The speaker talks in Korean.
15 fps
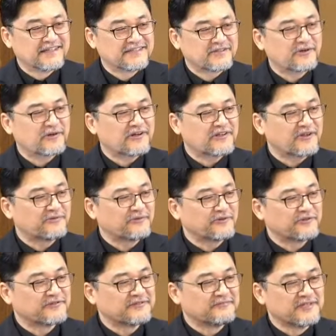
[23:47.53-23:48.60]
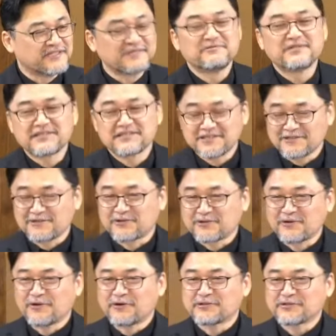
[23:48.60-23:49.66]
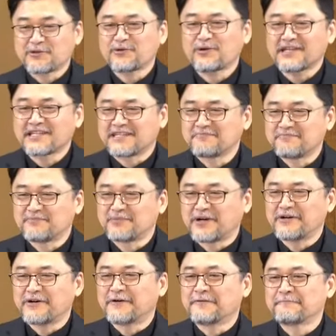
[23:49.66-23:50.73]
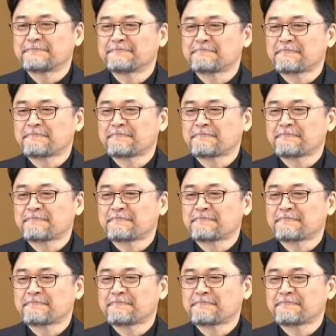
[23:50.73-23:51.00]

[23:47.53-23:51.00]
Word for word: 서로가 너무 믿음직스럽고 서로가 기뻐요.